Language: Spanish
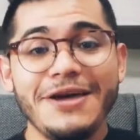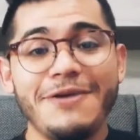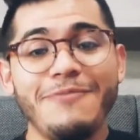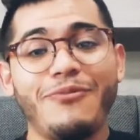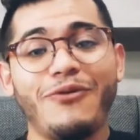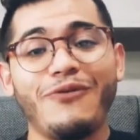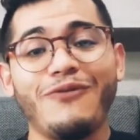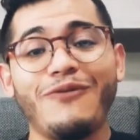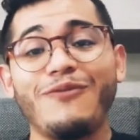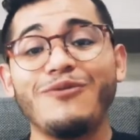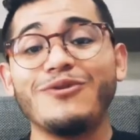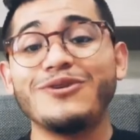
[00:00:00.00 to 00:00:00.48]

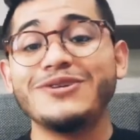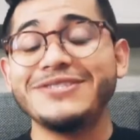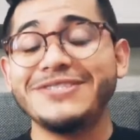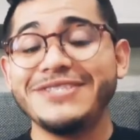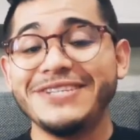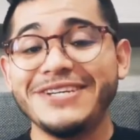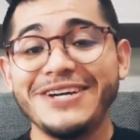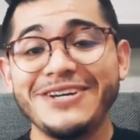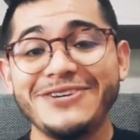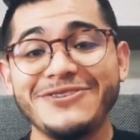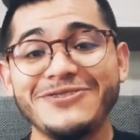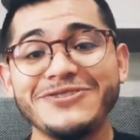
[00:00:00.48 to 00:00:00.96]
por favor
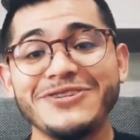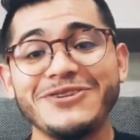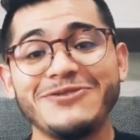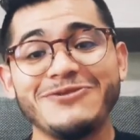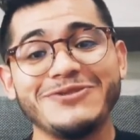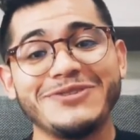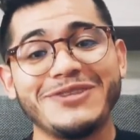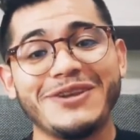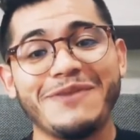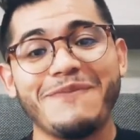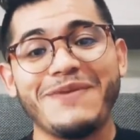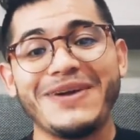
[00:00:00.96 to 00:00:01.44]
síguenos en
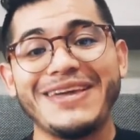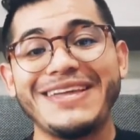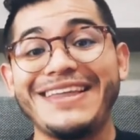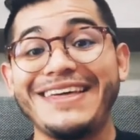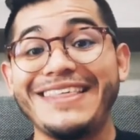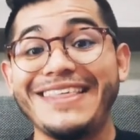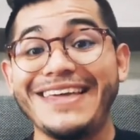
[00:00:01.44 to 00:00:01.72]
nuestra página